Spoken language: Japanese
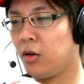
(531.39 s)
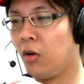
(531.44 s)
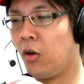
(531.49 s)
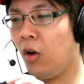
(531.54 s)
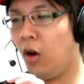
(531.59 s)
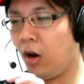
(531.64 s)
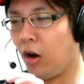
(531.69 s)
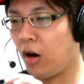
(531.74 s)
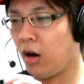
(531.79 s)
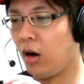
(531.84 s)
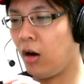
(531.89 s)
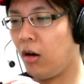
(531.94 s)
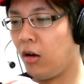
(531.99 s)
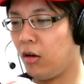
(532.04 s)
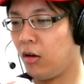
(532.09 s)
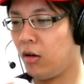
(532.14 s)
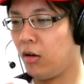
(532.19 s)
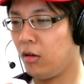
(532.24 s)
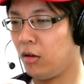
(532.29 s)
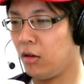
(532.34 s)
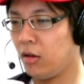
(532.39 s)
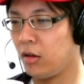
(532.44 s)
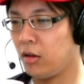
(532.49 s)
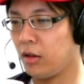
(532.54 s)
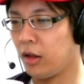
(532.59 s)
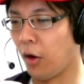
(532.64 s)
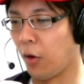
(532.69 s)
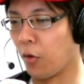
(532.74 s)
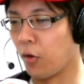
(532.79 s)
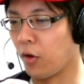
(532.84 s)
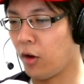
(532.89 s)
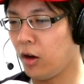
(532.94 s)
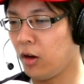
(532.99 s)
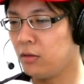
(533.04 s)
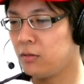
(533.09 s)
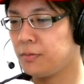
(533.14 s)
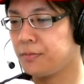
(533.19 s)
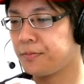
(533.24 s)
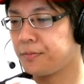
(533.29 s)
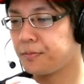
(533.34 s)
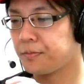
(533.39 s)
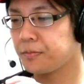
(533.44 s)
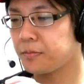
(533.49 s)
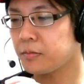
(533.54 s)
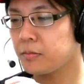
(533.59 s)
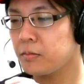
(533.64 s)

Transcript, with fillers: ほう。なるほど。